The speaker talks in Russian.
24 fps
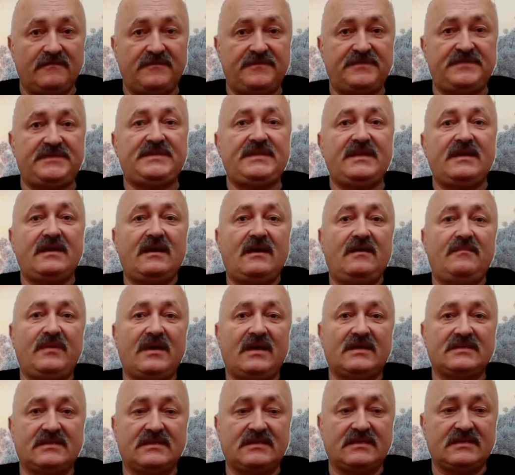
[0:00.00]
все
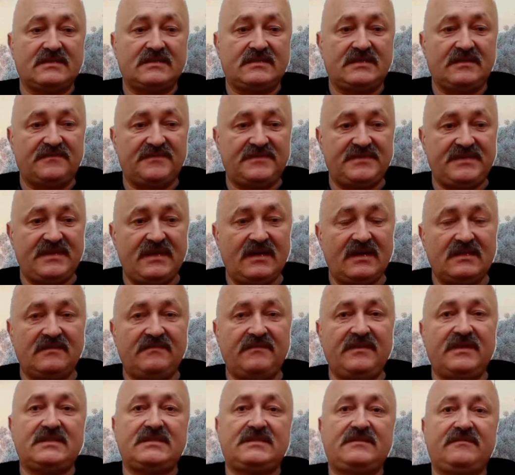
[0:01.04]
обязанности, все
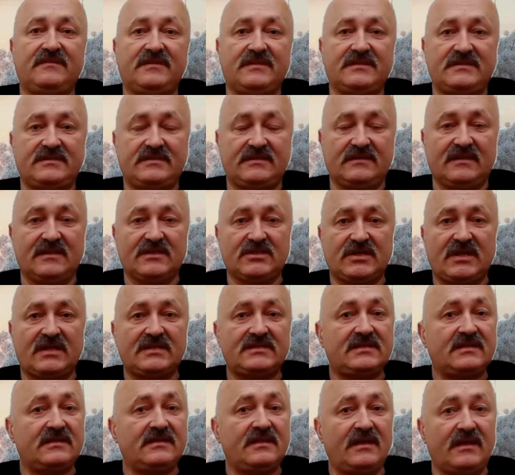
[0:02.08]
ответственности
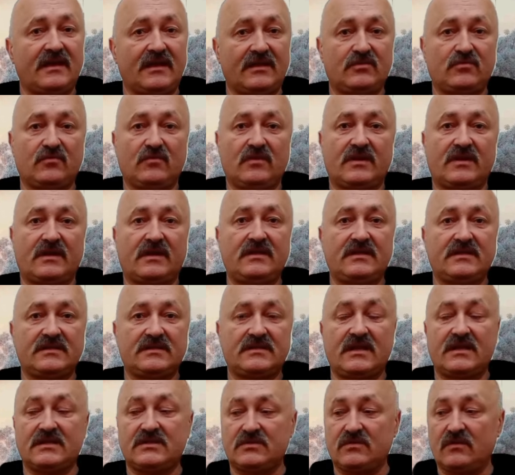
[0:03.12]
ложатся на эту
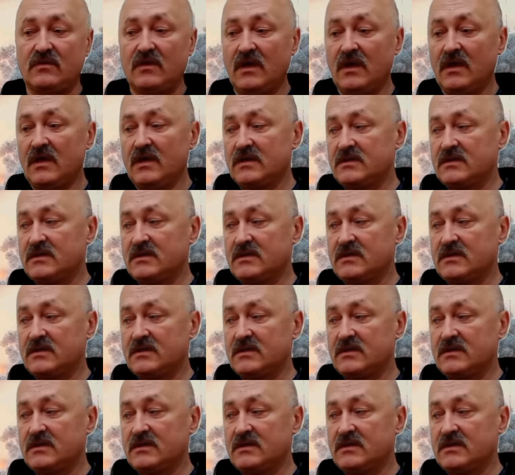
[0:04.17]
организацию,